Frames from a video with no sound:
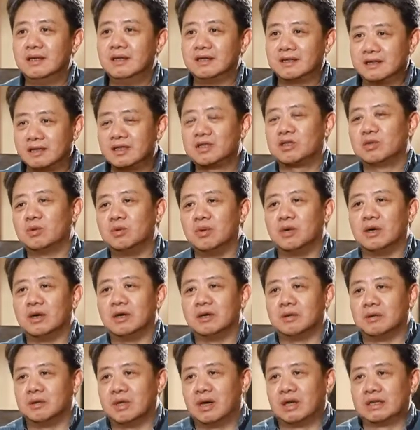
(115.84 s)
这是
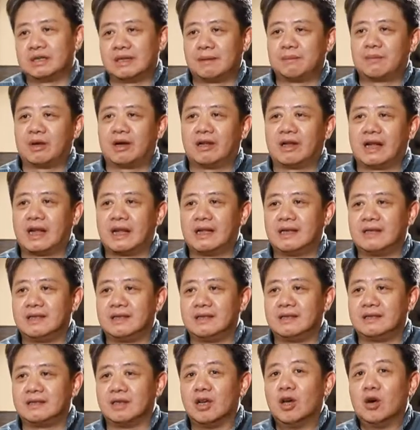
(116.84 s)
我我要想表达的一
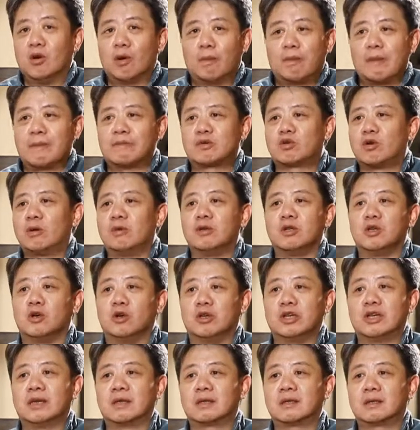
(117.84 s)
个意思。我并不说
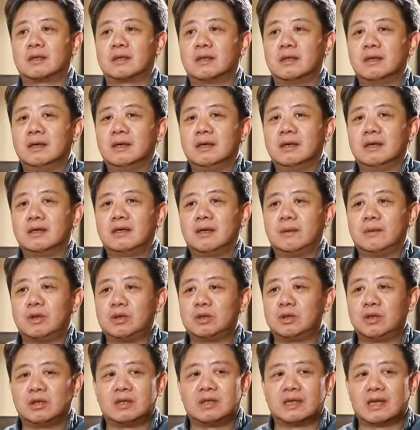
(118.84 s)
有一个特别
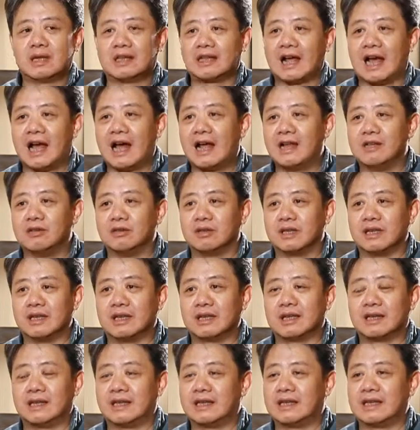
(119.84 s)
确切的答案就给
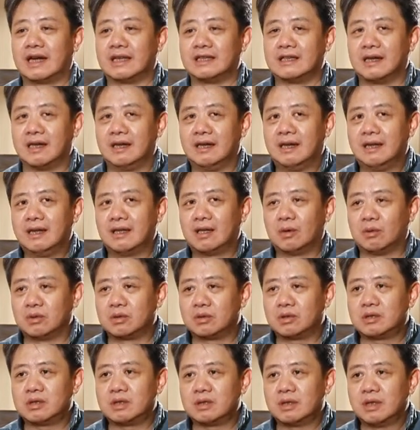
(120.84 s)
给大家，但我
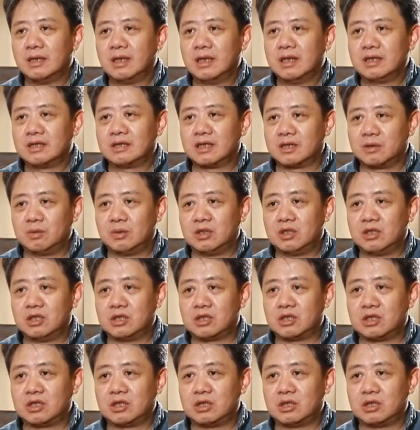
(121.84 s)
觉得这个问题是